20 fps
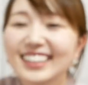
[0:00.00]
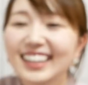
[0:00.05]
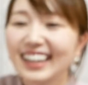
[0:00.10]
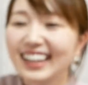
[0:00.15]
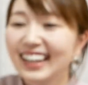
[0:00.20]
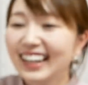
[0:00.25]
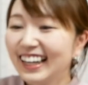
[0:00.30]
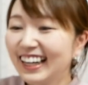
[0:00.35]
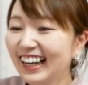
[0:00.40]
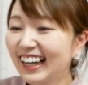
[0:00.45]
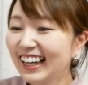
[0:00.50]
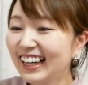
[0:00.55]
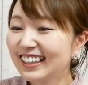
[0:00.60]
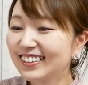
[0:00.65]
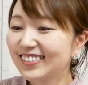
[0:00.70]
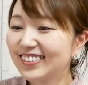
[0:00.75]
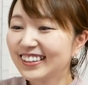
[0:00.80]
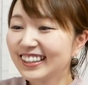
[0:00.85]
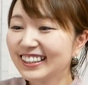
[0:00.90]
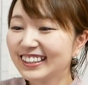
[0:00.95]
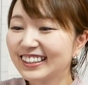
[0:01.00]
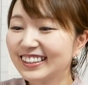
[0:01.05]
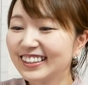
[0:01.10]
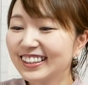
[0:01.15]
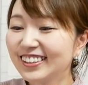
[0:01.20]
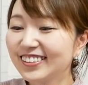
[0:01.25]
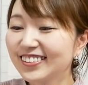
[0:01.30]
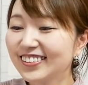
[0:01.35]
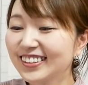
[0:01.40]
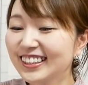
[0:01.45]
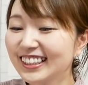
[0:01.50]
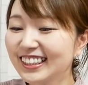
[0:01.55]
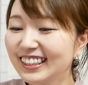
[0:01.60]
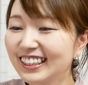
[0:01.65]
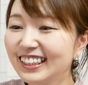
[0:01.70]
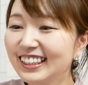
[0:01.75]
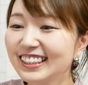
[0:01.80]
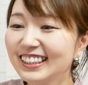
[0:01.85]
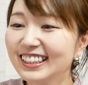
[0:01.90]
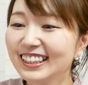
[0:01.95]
であこれすりおろし人